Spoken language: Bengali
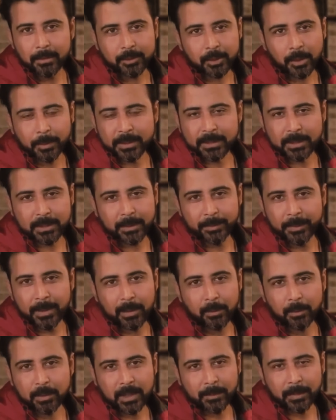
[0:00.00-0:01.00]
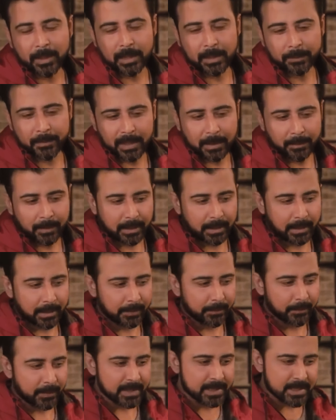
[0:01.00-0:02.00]
সবার সাথে পেরে উঠতে পারলাম না আমাকে
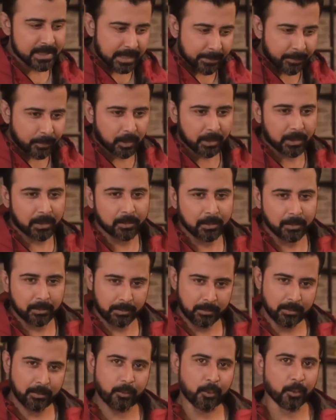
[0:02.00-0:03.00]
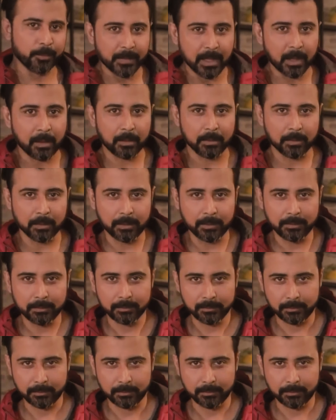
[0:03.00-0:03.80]
স্টেপ করা হলো কোপ দেওয়া হলো